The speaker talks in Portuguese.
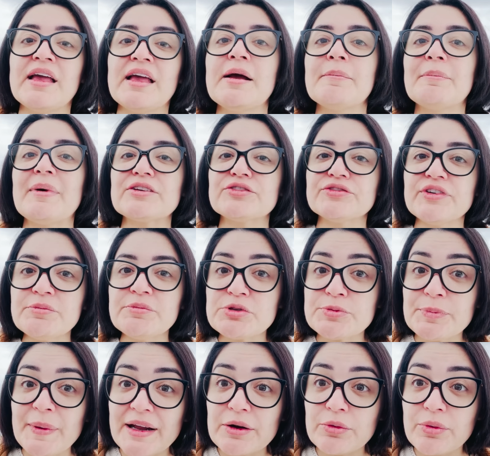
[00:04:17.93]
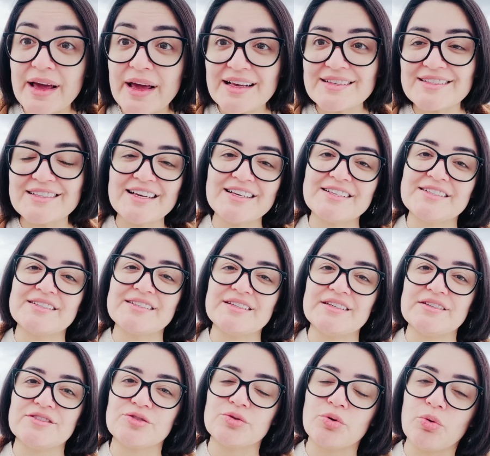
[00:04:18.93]
Mas vamos para o
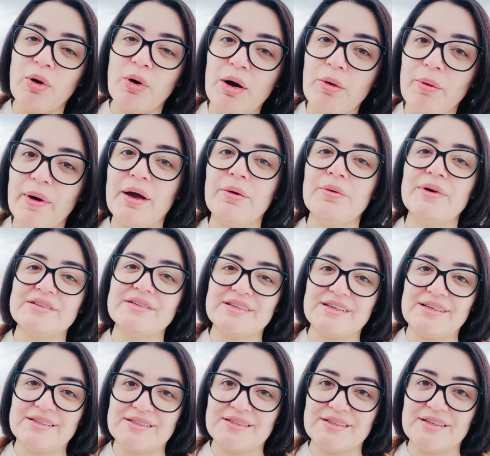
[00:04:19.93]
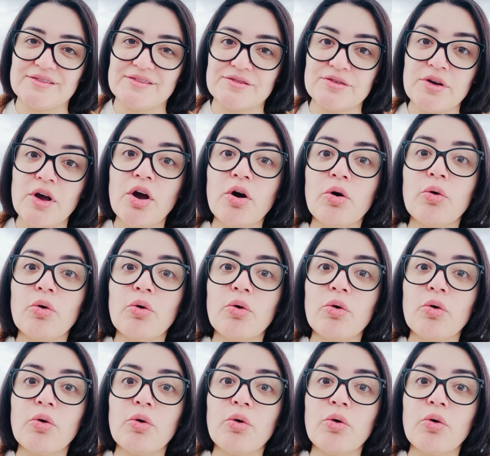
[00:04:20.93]
exercício. Qual é o exercício?